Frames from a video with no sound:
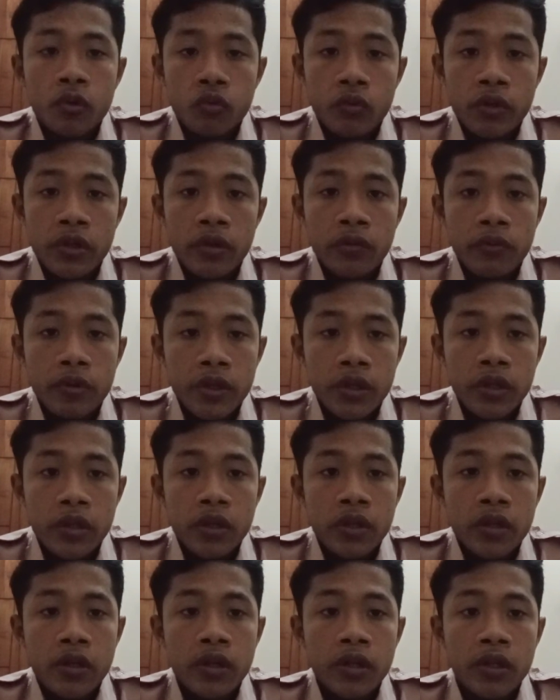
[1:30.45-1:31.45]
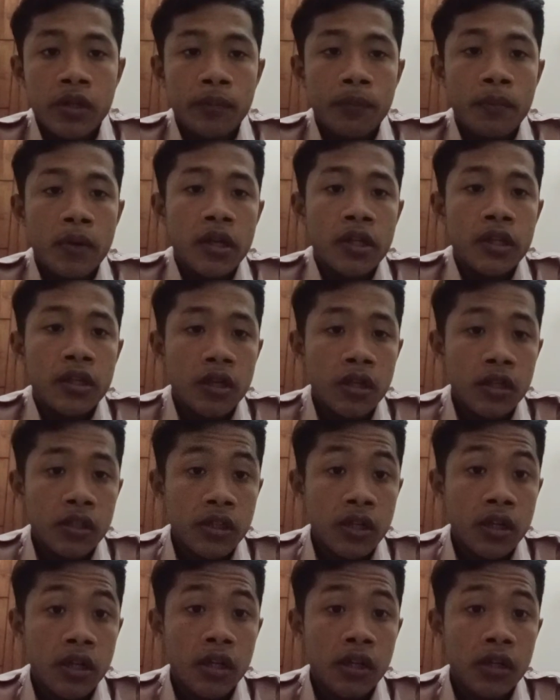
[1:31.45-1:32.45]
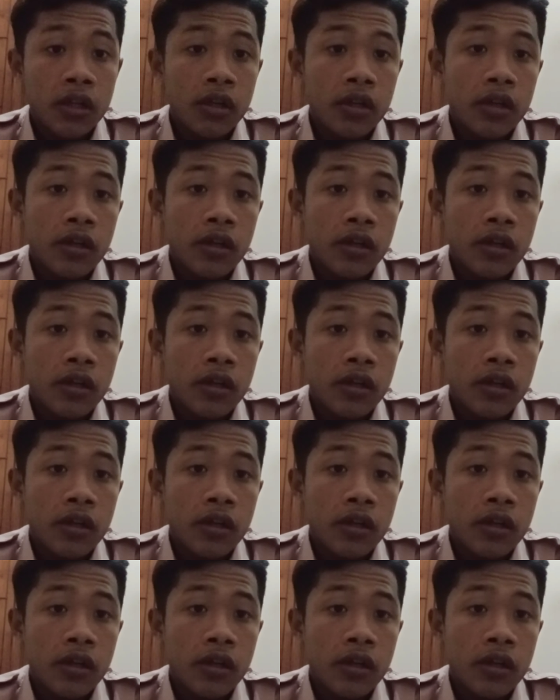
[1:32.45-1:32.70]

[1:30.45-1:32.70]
Bu Wiwi kedepannya jangan